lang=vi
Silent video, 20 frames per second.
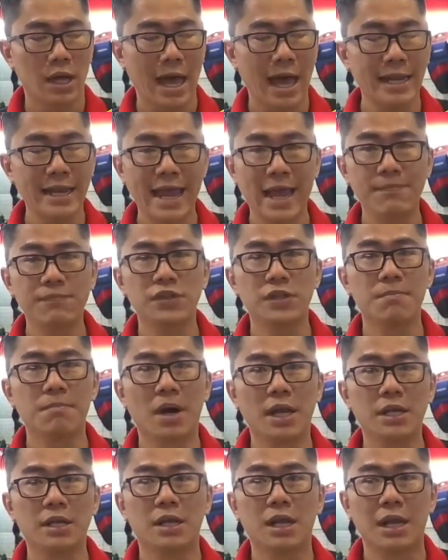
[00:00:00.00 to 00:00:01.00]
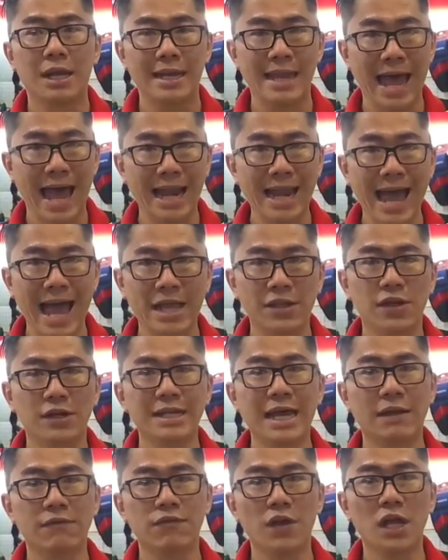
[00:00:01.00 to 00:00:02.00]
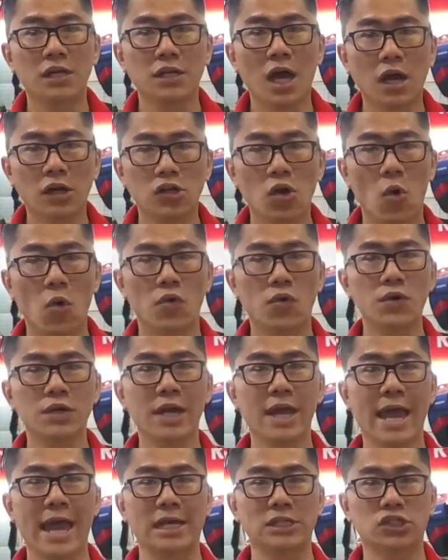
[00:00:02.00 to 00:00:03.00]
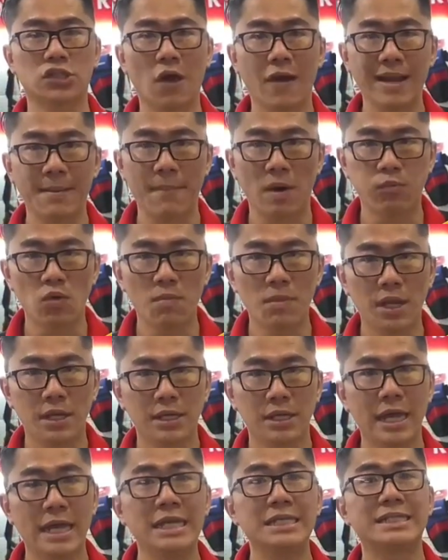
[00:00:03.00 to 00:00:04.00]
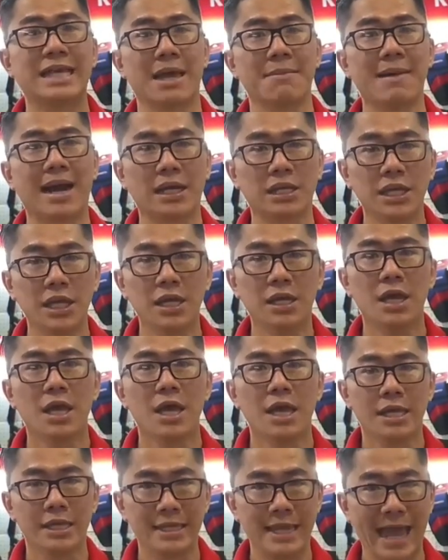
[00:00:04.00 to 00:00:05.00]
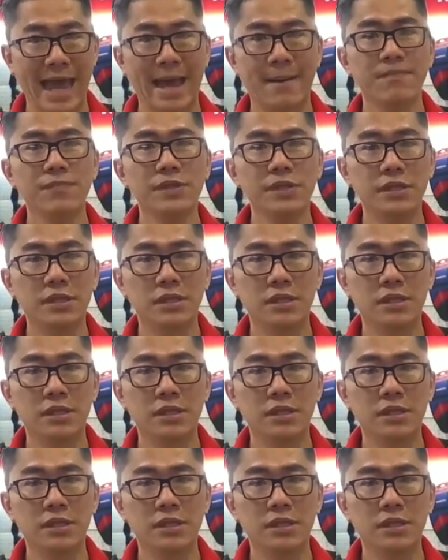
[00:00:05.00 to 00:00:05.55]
anh em mình đã là những thành viên thân thuộc của cửa hàng store làm mộc của mình thì sẽ mặc nhiên giảm